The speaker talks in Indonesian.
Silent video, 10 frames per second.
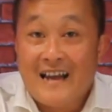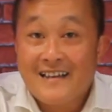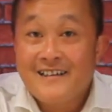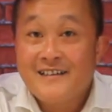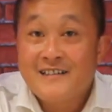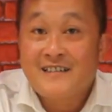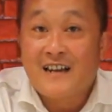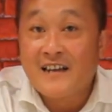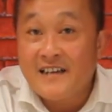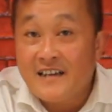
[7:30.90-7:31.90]
Nah,
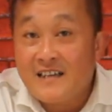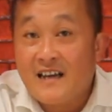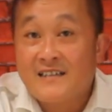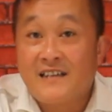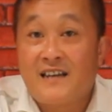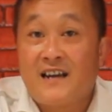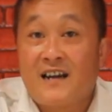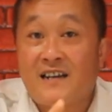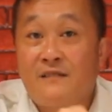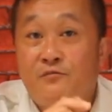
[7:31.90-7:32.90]
sekarang gini aja, saya
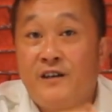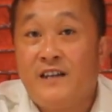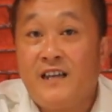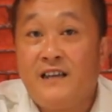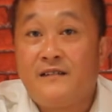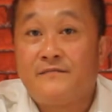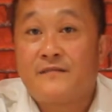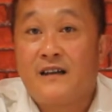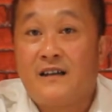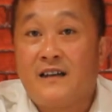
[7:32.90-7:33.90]
nyalakan lampu ini,